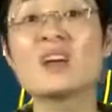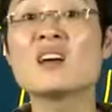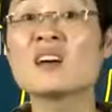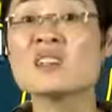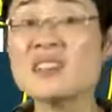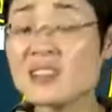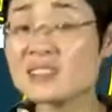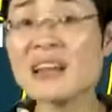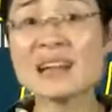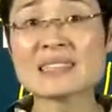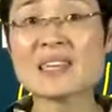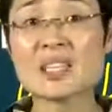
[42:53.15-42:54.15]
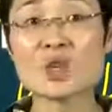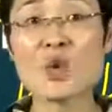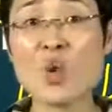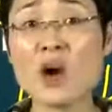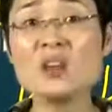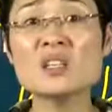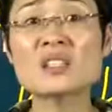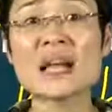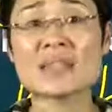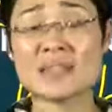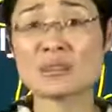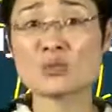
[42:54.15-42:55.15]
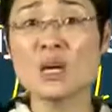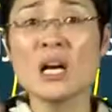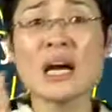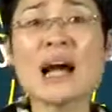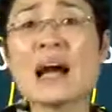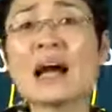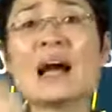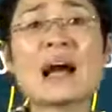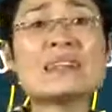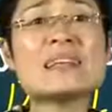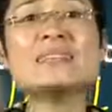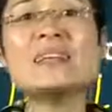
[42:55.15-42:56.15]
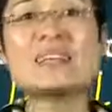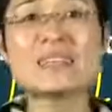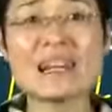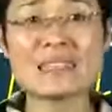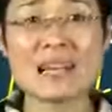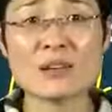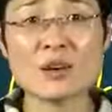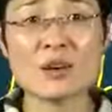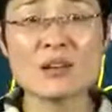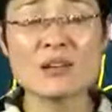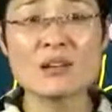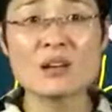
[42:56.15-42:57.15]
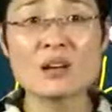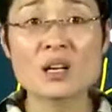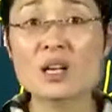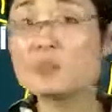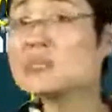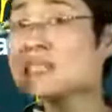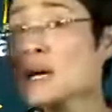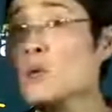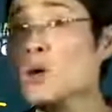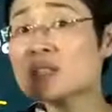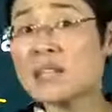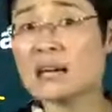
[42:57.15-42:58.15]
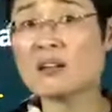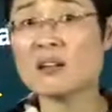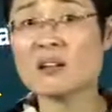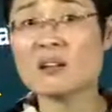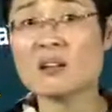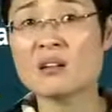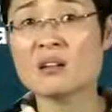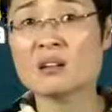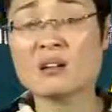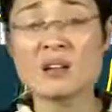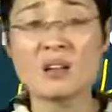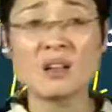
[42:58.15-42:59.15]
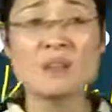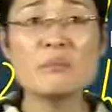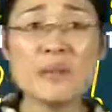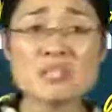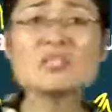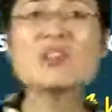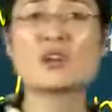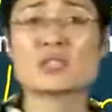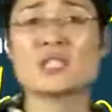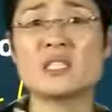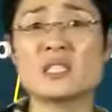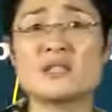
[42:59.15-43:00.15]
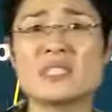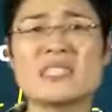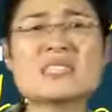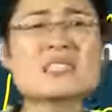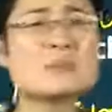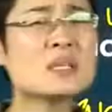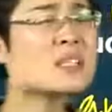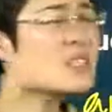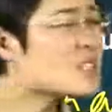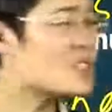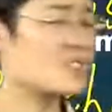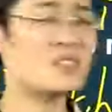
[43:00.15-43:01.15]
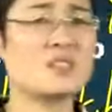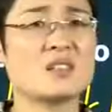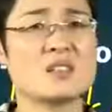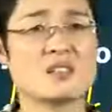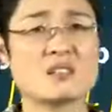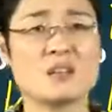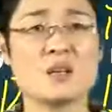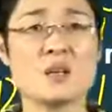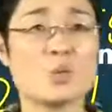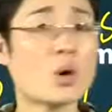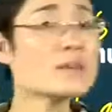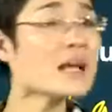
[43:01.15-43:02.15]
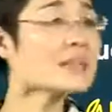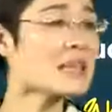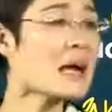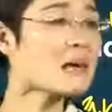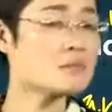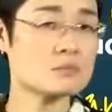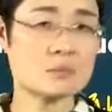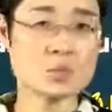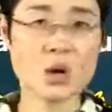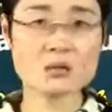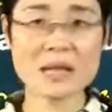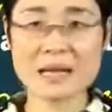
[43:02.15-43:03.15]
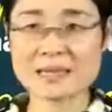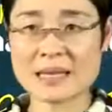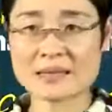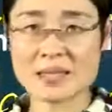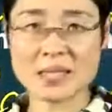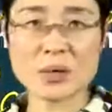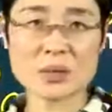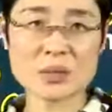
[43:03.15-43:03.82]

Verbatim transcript: 那个大侠可是黄河大侠，就是哈哈哈练剑那个大侠哟。可不是霞光的霞哟，每次老师一提问，耶，这个名字真的吸引人。王大侠，王大侠起来回答